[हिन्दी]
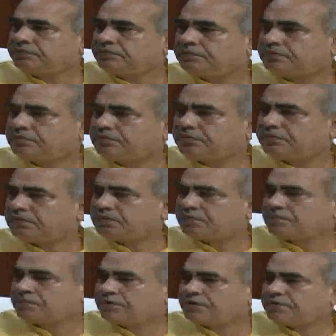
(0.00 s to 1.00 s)
क्योंकि सर
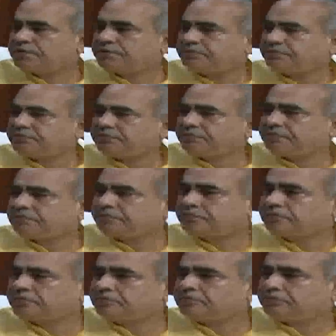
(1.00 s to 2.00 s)
नूह की अगर बात
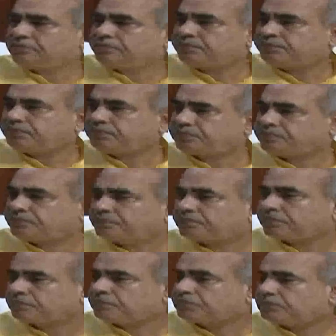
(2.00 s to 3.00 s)
करें उस जगह पे आप
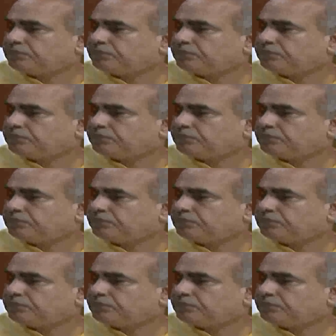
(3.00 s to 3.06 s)
पहुँच